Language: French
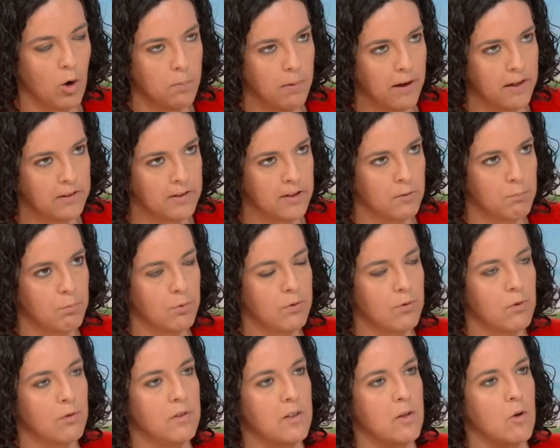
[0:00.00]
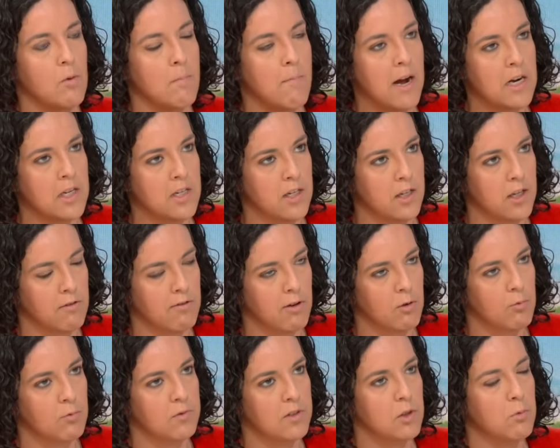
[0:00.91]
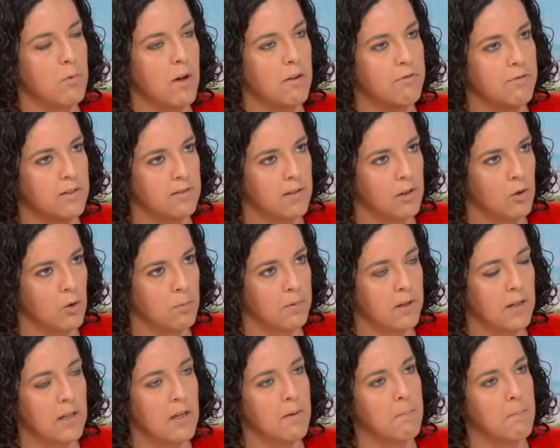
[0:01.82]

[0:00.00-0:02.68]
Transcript: pratique, puisque c'est le marché qui va continuer à fixer le prix.